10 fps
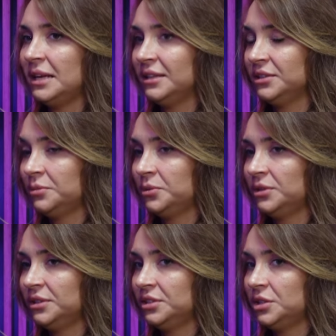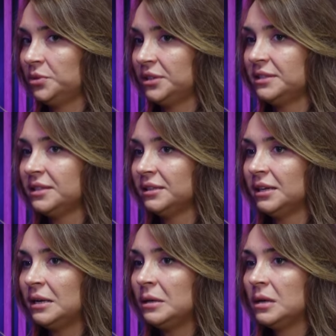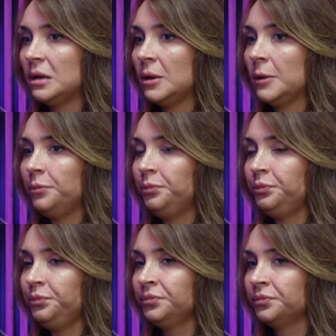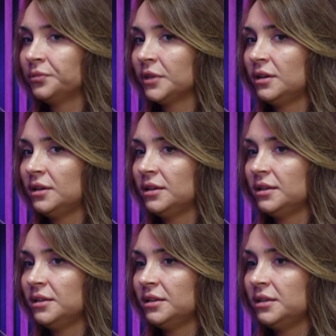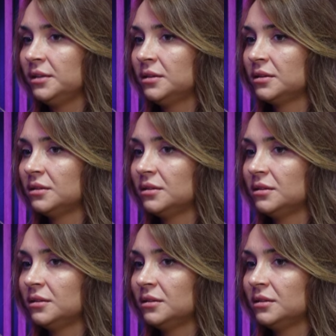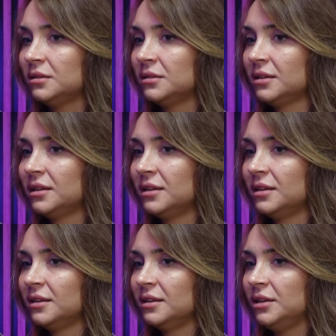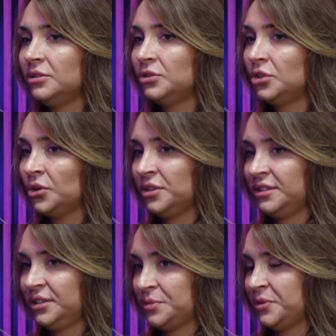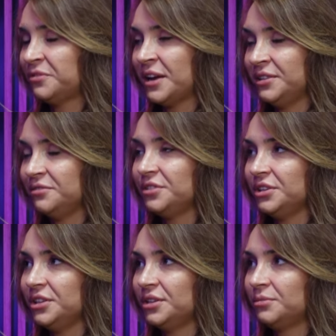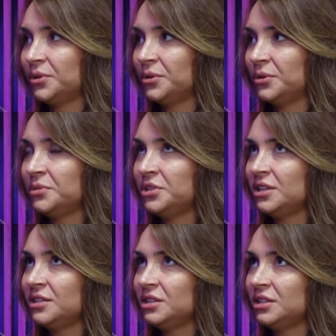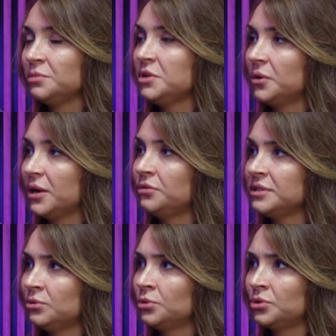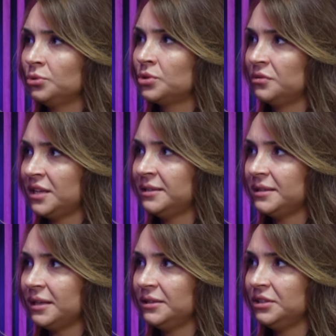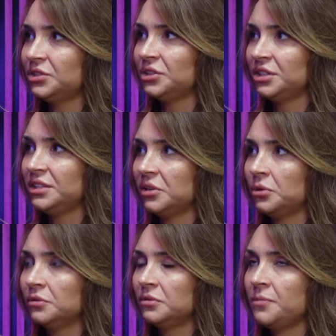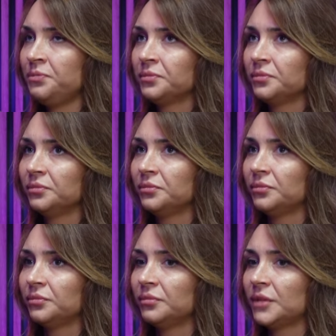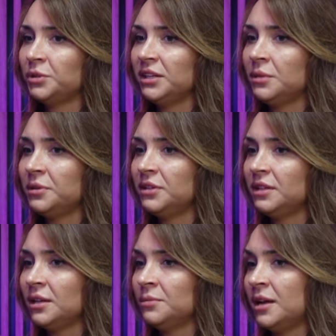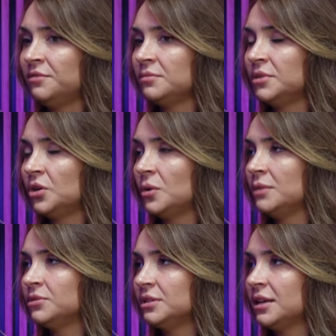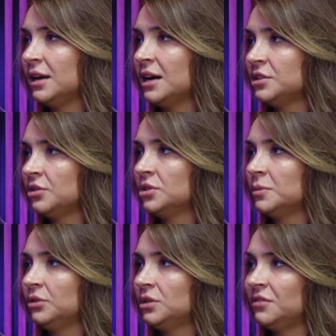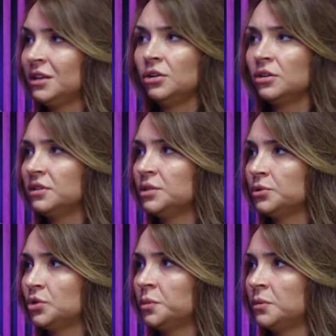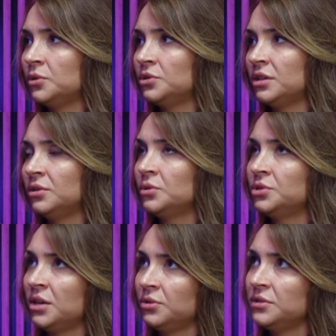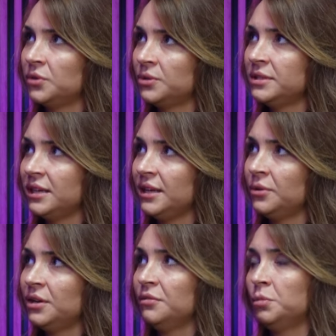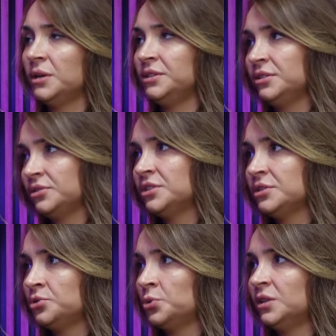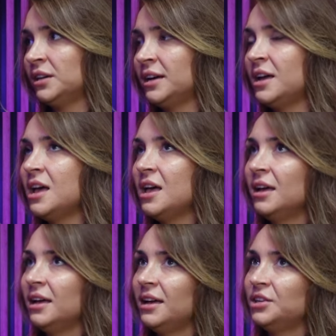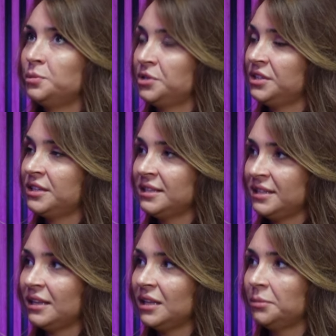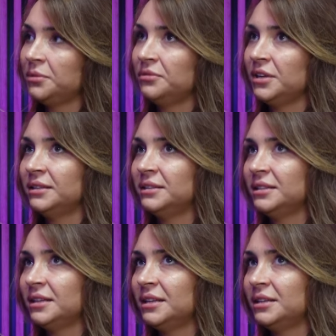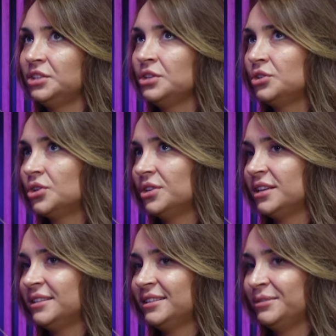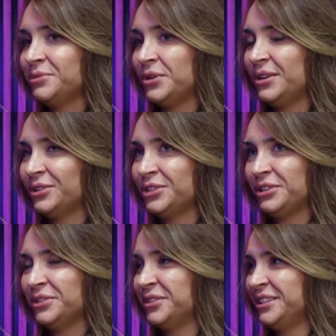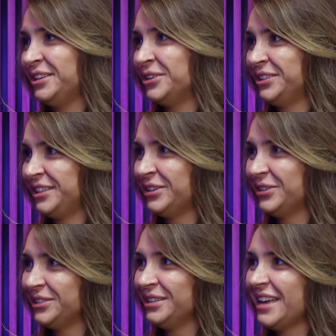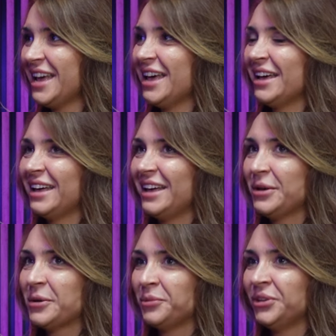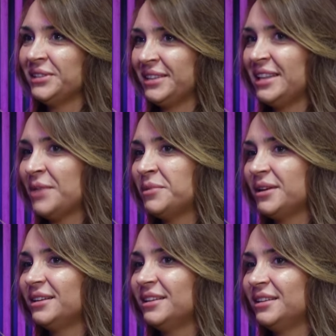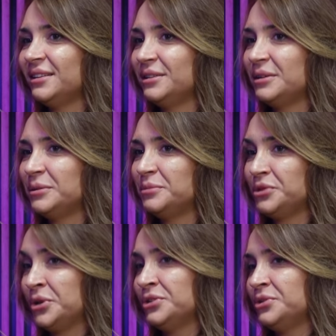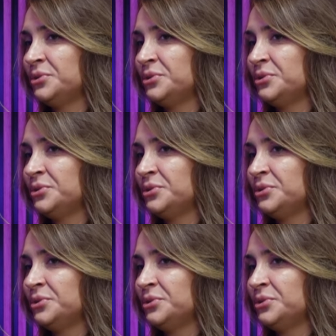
lata, gdzie było tych dzieci ponad setka. E, I, e, I to jest chyba fajny wynik, bo myślę, że tych Mikołajów jest dużo, dużo więcej niż dzieciaków. Mm, bo tak naprawdę takim elfem, Mikołajem zostaje każda osoba, która w jakikolwiek sposób pomoże. Dołoży jakąś swoją cegiełkę, wpłaci coś na zrzutkę, e, czy przyjdzie na stand-up. Więc ciężko jest mi oszacować ilość tych ludzi, bo na stand-upy przychodzi